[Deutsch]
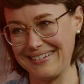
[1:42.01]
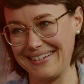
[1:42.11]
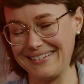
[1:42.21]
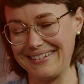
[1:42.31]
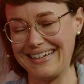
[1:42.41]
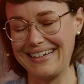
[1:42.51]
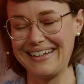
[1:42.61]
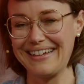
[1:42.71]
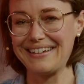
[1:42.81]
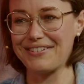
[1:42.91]
Also der
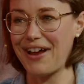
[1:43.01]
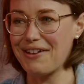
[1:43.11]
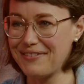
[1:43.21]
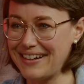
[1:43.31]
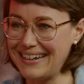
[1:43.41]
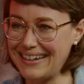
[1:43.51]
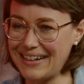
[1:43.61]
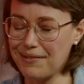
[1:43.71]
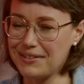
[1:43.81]
Drive-In, ich glaube,